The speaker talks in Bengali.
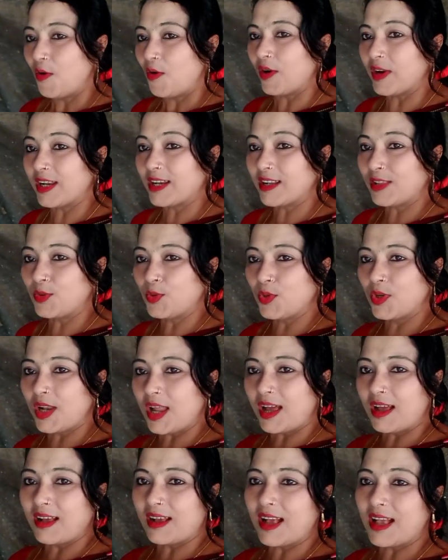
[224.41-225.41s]
অনেকটা দূর
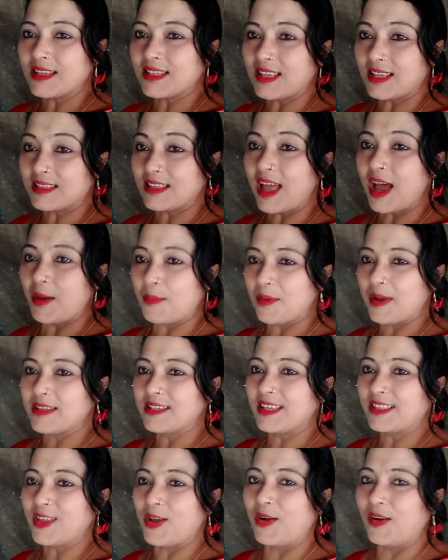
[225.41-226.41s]
না আস্তে আস্তে হাঁপায়
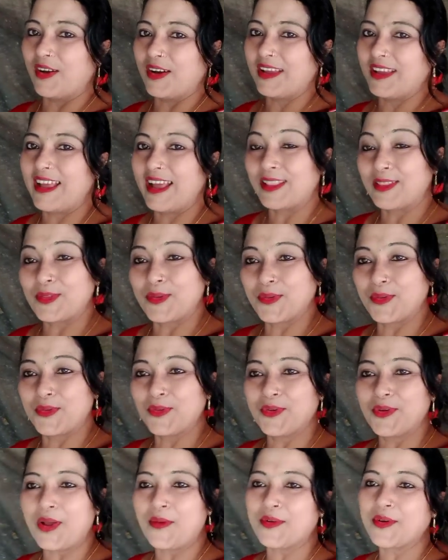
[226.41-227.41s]
যেতে হয় এত
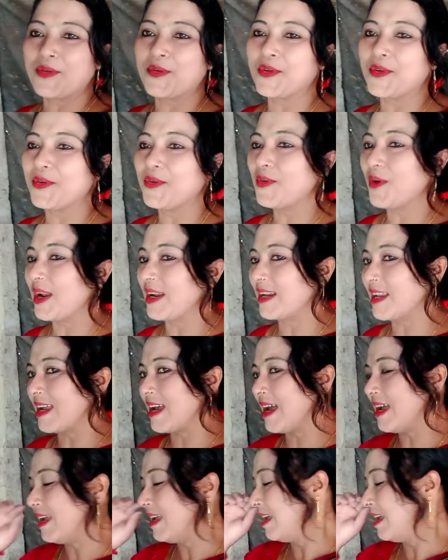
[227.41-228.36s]
দূর আমার গরু গোয়ালটা